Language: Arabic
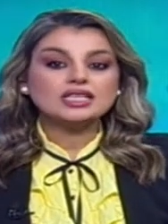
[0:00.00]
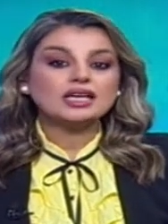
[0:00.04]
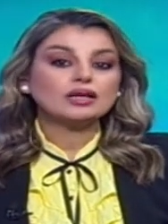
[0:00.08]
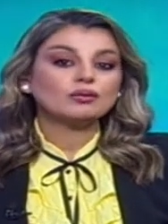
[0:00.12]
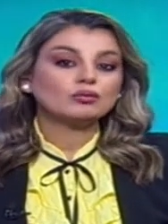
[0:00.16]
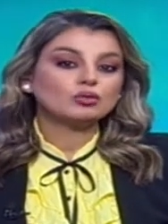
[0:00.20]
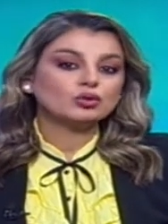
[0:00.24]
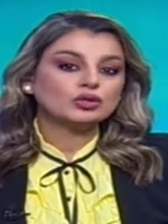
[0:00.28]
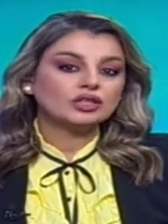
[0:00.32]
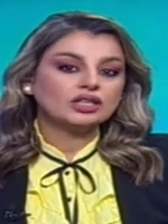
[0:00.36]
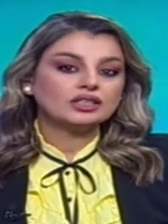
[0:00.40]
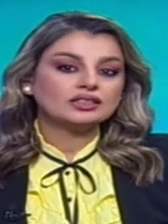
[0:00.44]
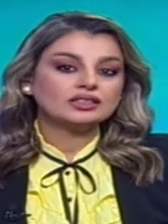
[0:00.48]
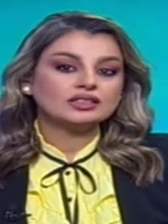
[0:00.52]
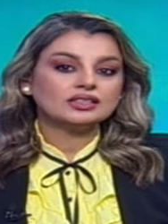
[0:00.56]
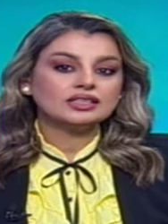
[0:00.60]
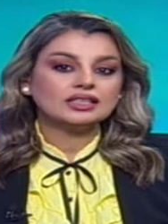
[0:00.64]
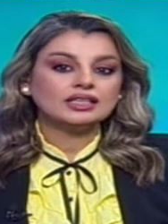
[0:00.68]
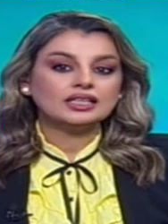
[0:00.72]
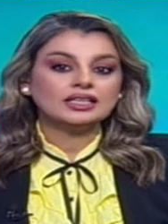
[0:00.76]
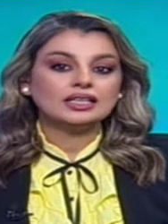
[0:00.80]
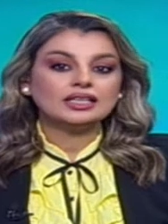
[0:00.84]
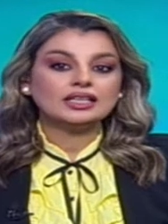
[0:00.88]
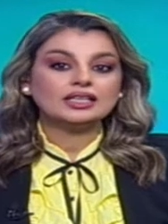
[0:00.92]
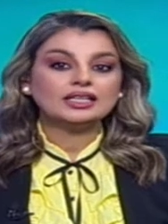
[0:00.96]

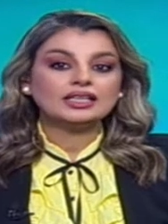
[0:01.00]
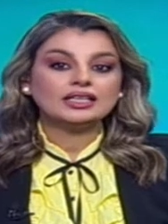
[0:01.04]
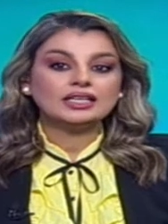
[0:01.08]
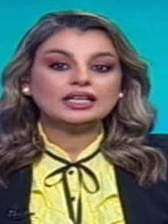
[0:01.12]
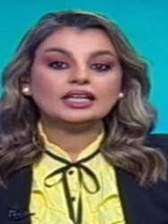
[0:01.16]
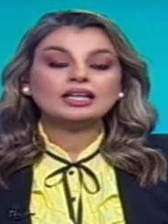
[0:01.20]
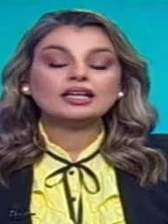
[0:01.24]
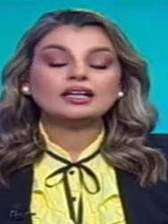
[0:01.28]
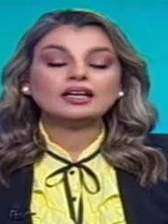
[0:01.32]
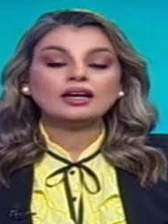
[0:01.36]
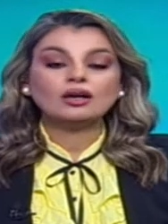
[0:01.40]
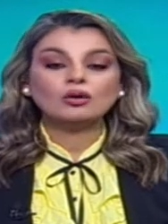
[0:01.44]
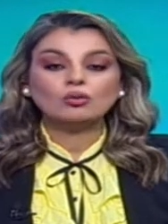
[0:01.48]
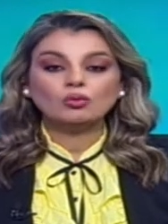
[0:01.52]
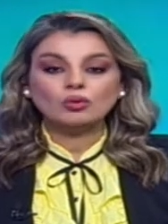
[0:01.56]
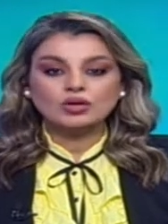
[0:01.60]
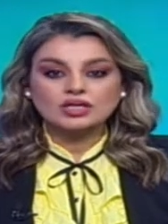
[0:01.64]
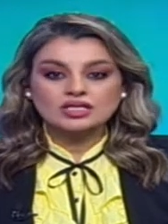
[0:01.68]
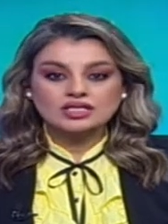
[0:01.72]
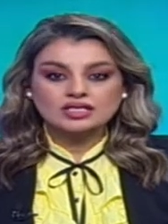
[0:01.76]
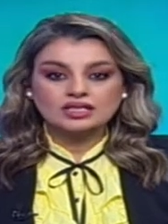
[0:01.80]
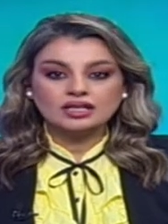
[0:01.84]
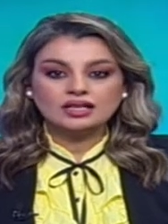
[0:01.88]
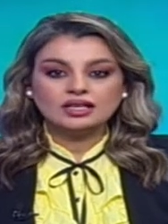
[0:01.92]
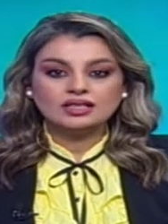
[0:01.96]
المضاد
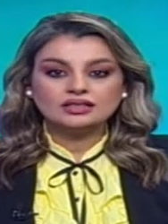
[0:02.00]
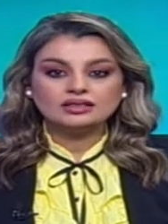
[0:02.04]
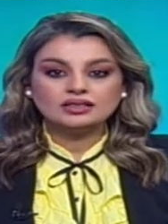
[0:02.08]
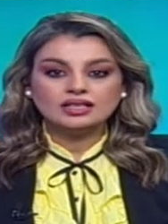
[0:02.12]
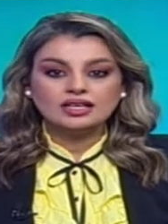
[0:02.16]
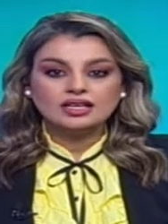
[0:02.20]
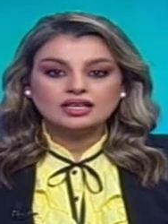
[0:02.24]
للغواصات